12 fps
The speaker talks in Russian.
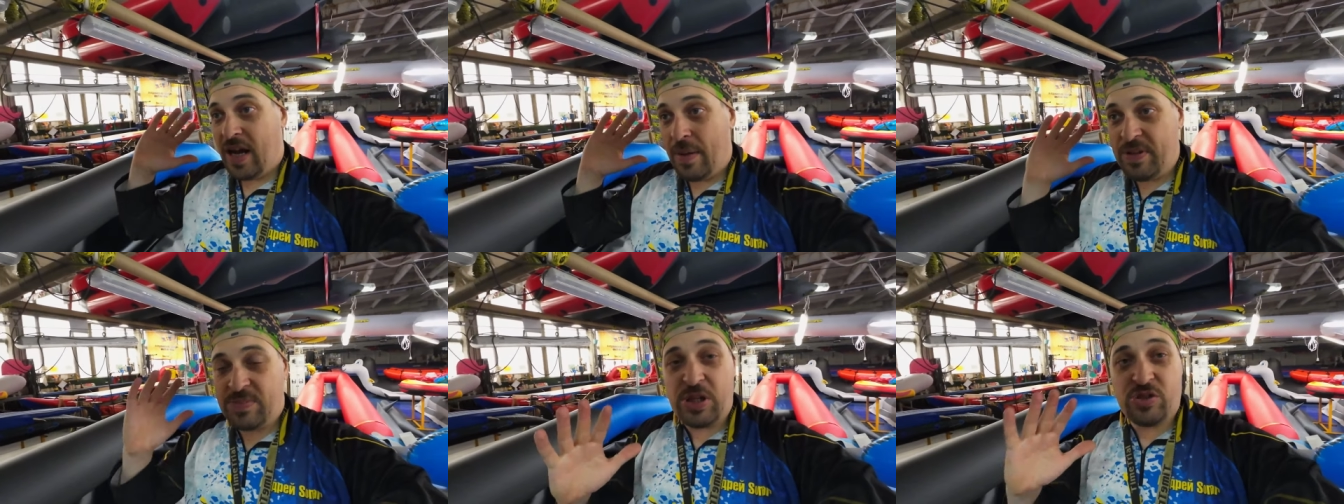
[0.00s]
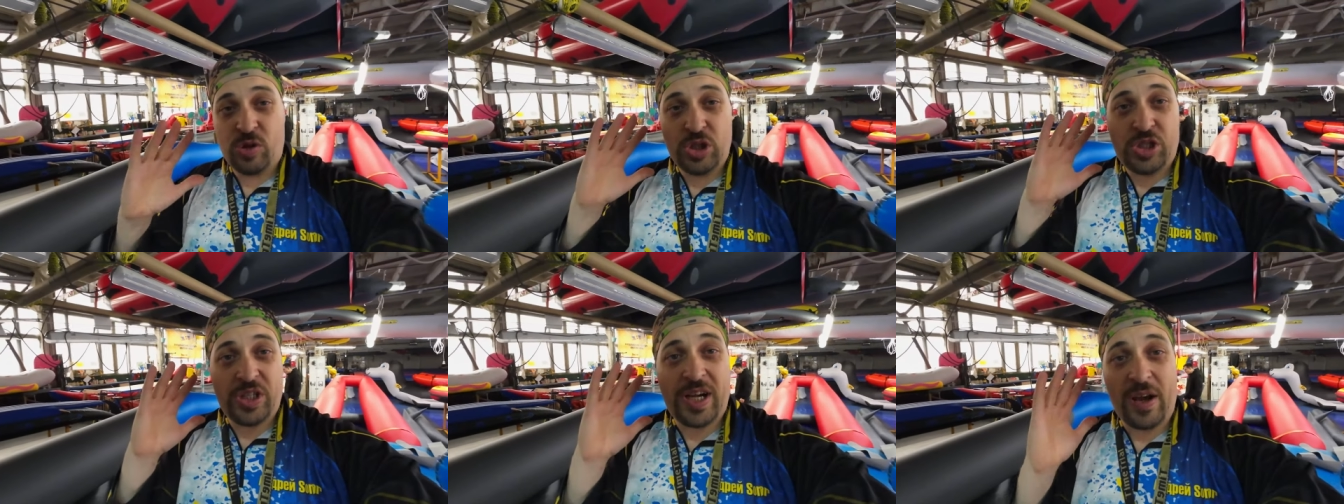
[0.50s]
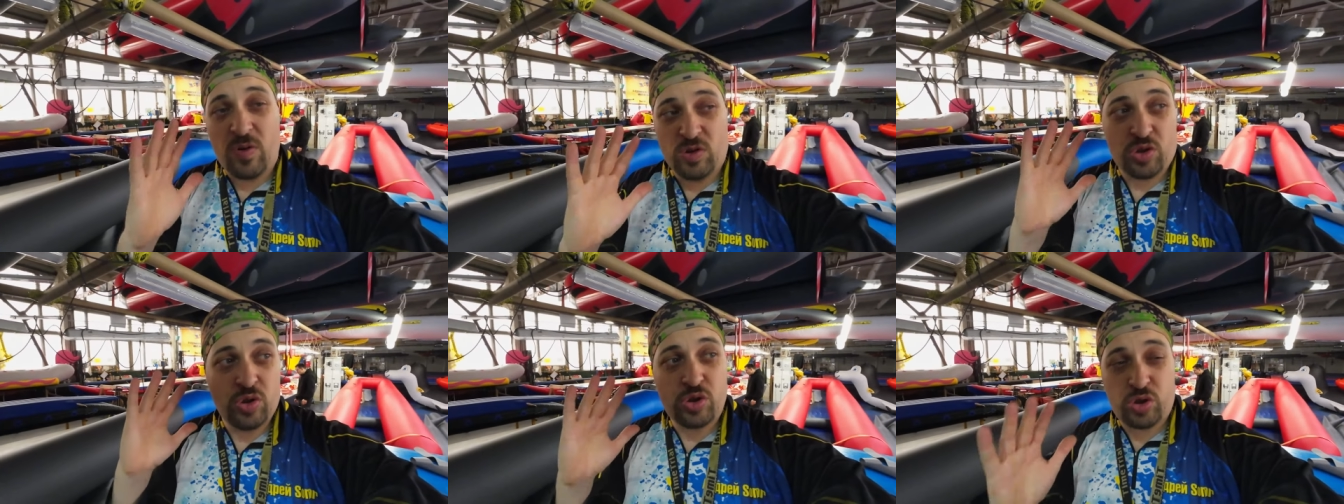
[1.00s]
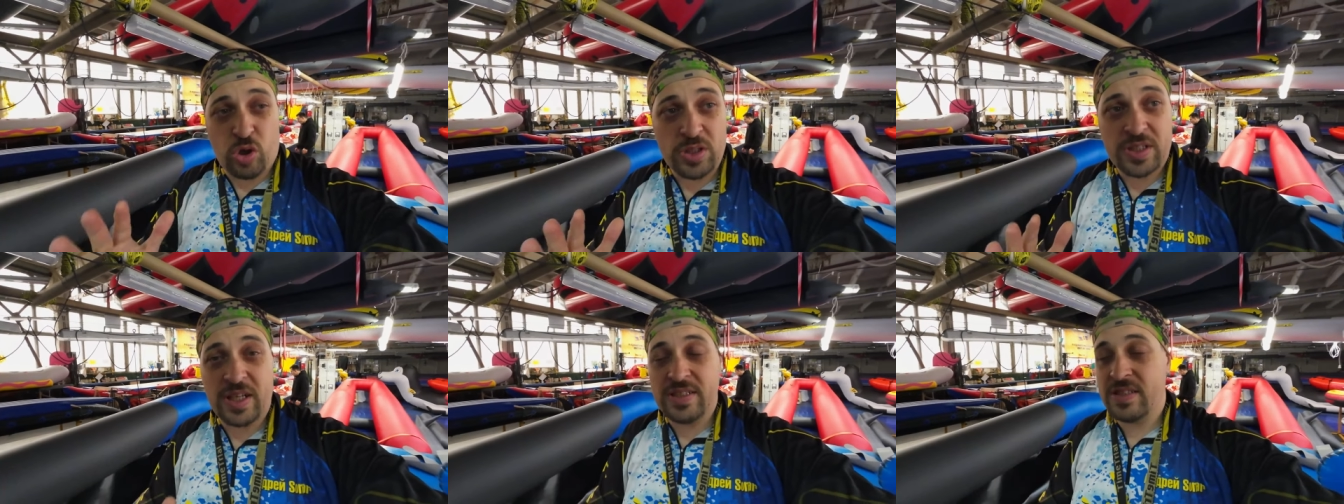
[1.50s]
обеспечивающий хорошую
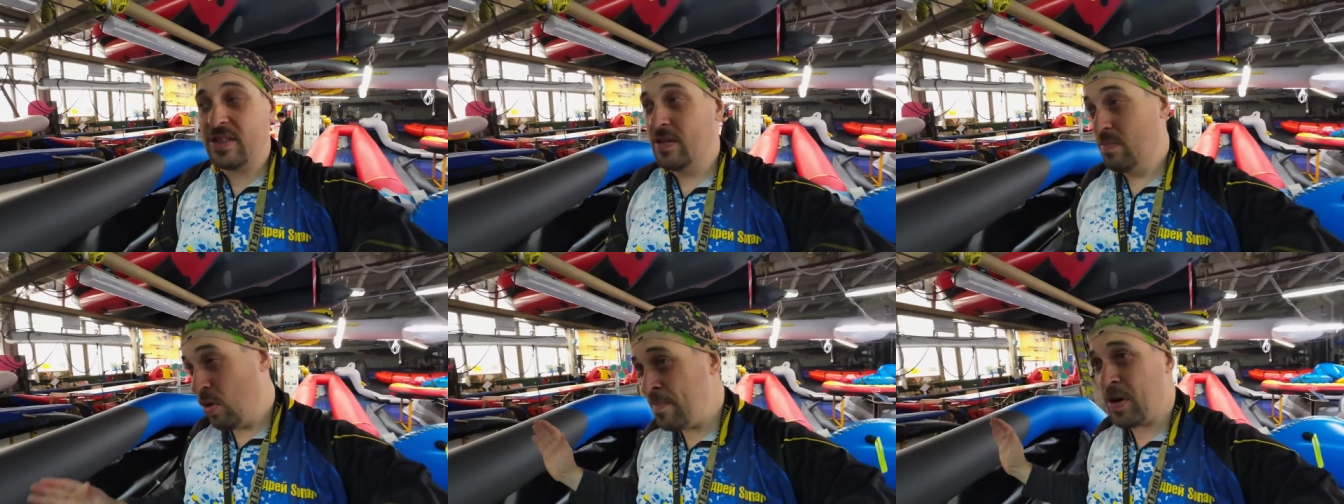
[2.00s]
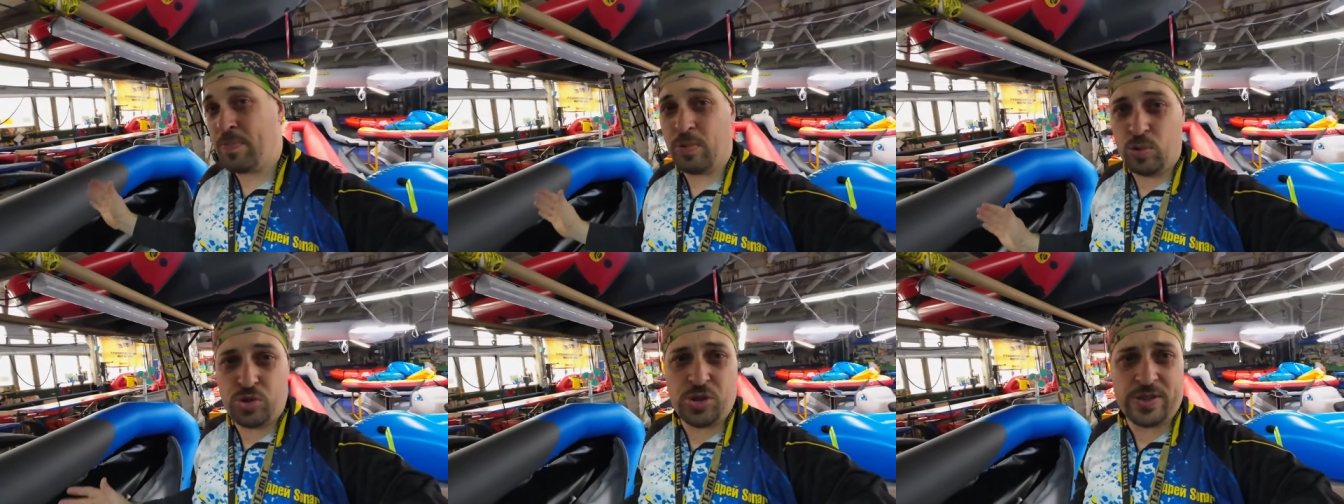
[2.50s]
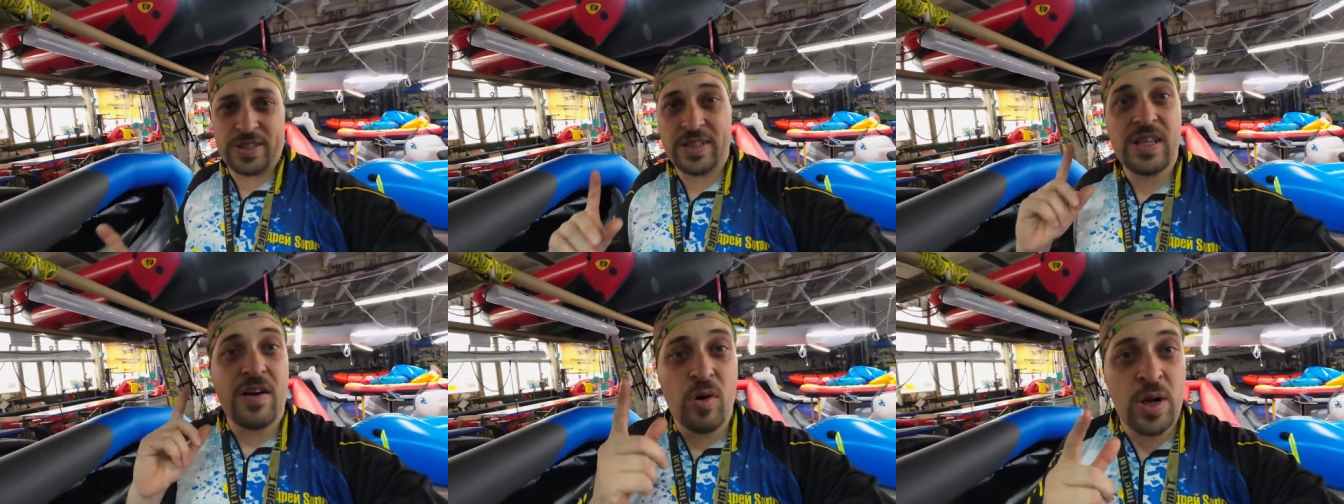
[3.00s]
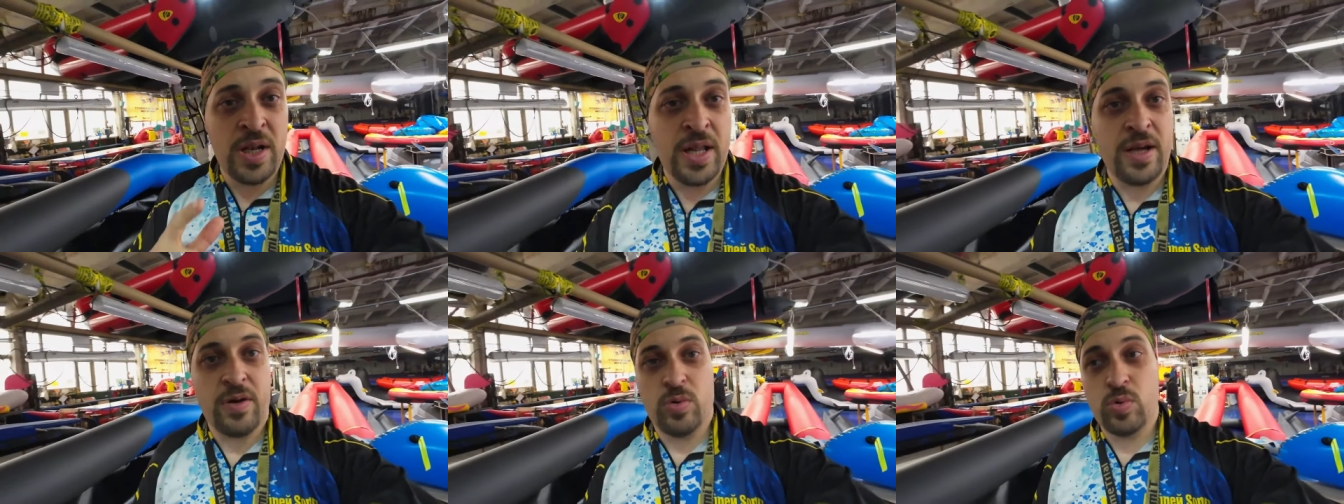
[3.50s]
жесткость, бомбер получился
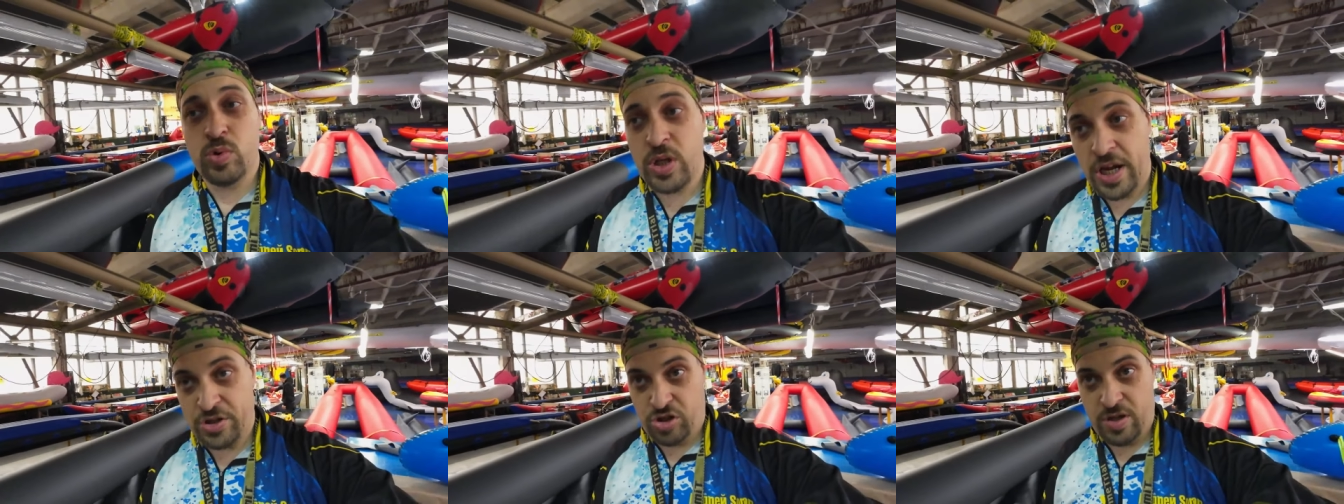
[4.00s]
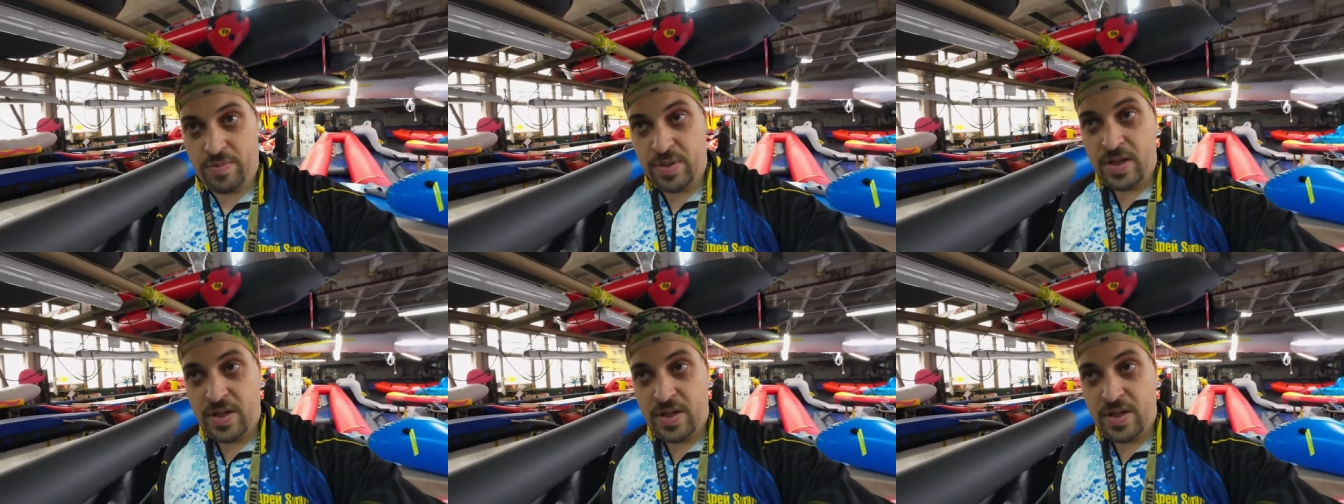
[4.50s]
довольно удачным.